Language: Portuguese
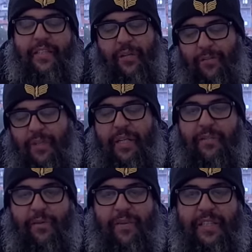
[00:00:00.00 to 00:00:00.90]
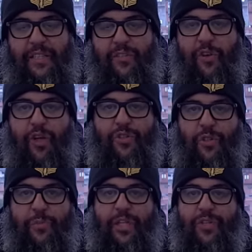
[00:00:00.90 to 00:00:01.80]
Então, vamos fazer esse vlog
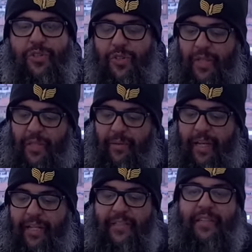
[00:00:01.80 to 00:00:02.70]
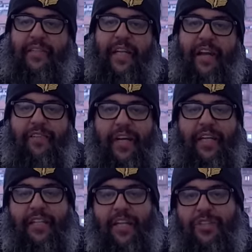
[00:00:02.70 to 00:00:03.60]
sobre isso. Beleza? Se inscreve
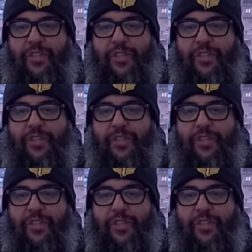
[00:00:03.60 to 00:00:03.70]
aí,